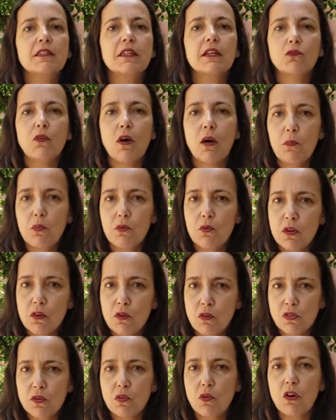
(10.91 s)
dando apoio
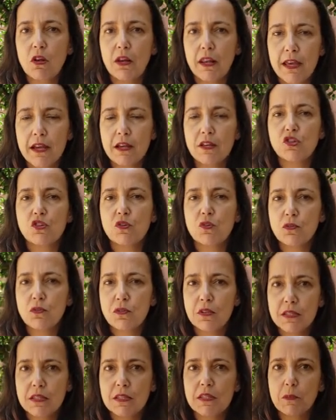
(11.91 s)
aos colegas de
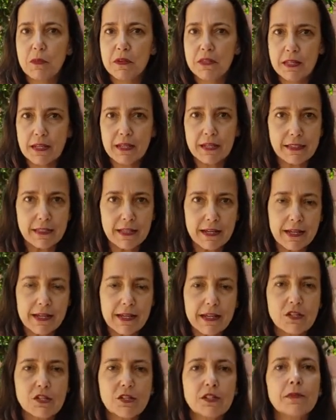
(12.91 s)
outras
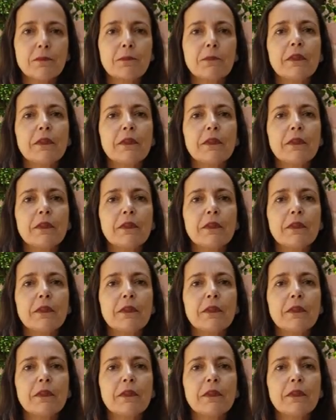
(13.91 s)
especialidades,